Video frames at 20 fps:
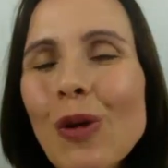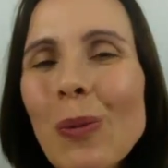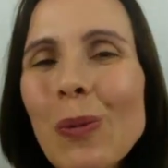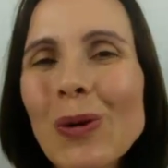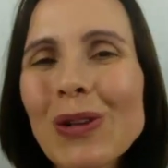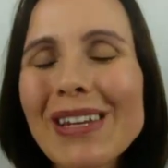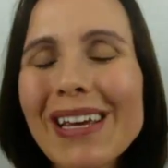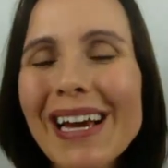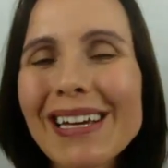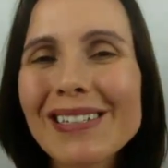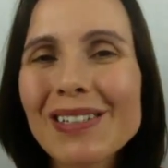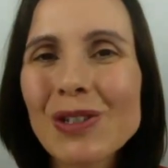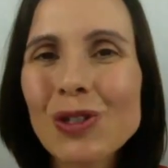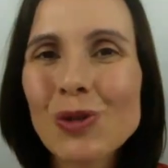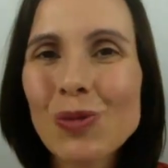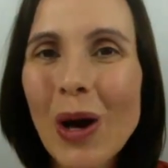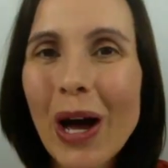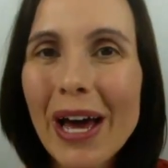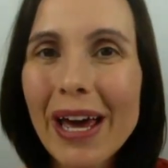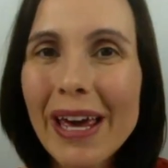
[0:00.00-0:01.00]
podcast
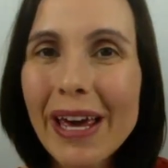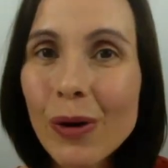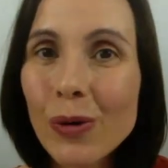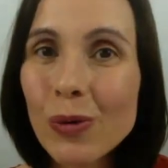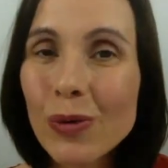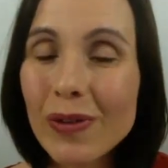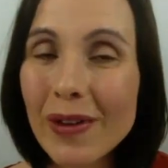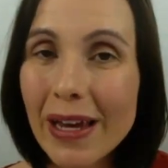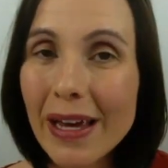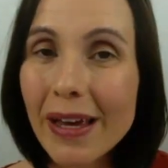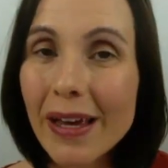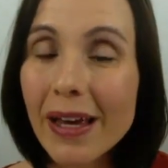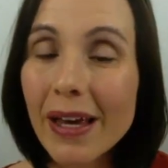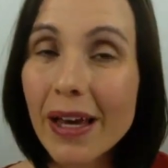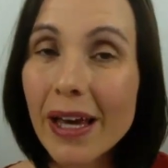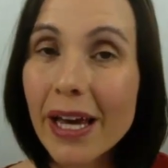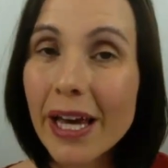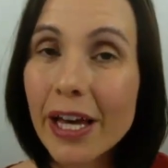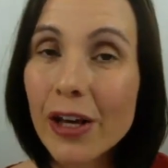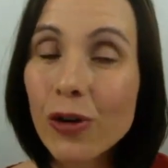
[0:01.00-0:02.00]
soit écouté
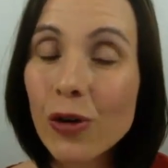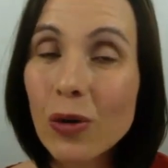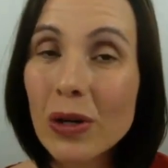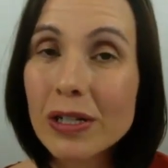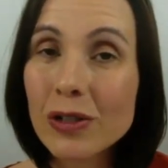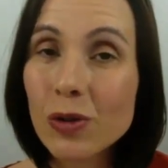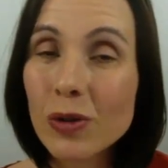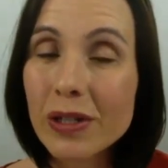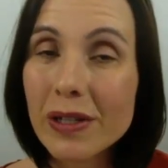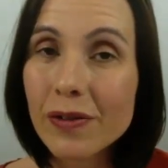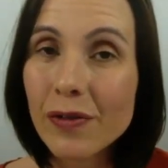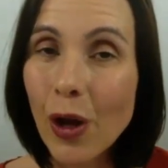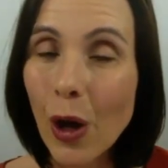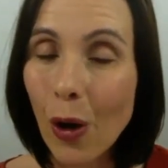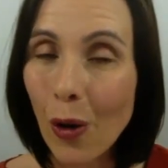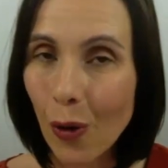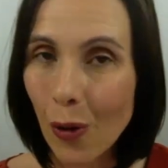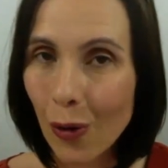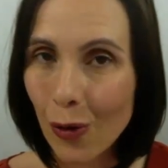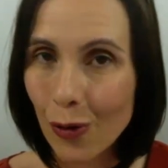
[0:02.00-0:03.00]
et que les
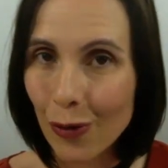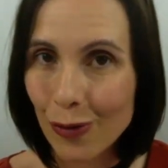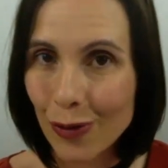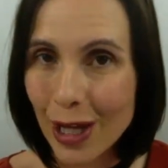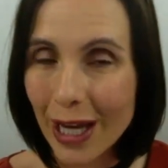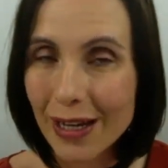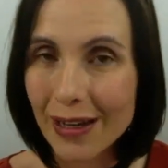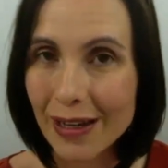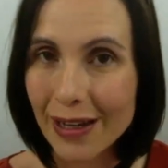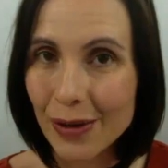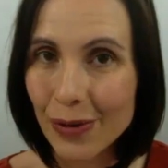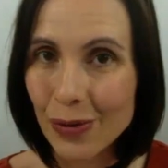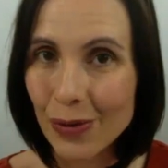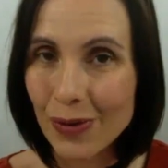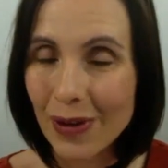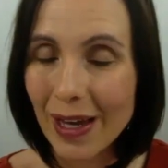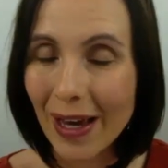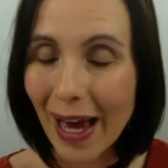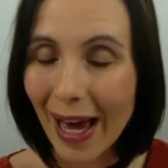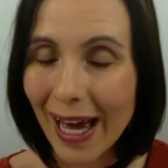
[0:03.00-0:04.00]
auditeurs reviennent
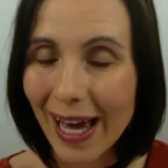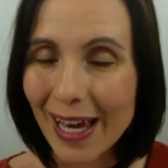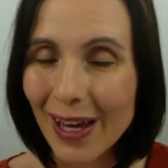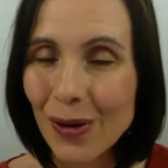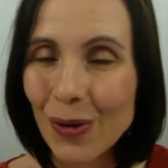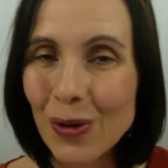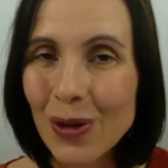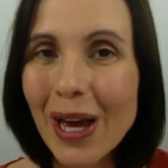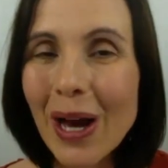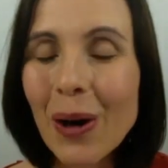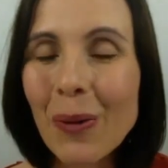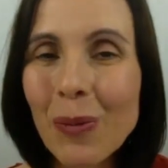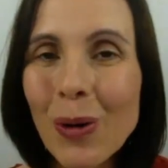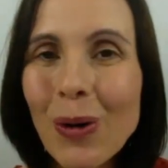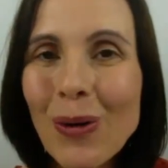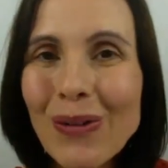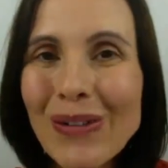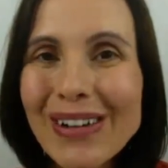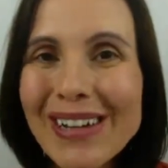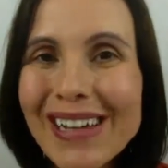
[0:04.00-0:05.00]
l'écouter
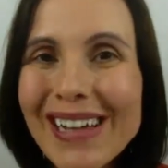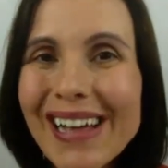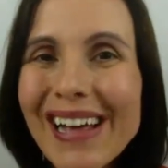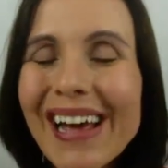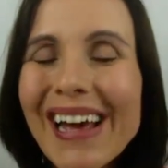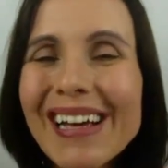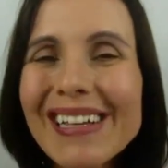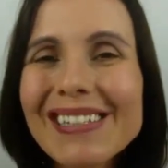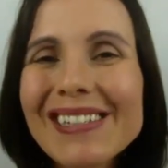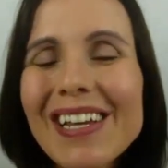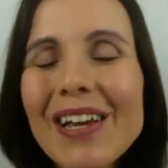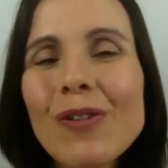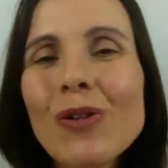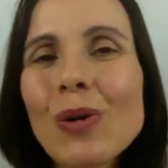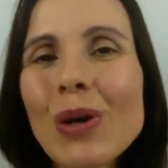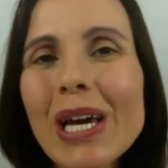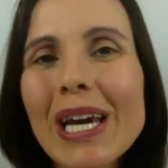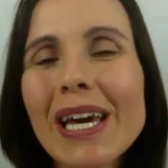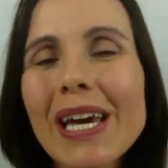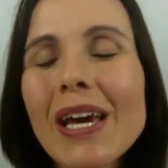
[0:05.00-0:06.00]
régulièrement, c'est de
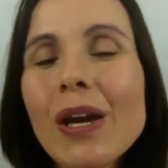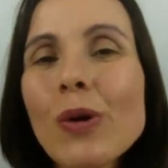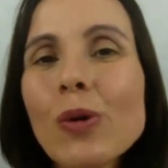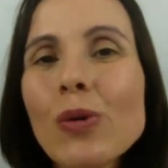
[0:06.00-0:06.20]
créer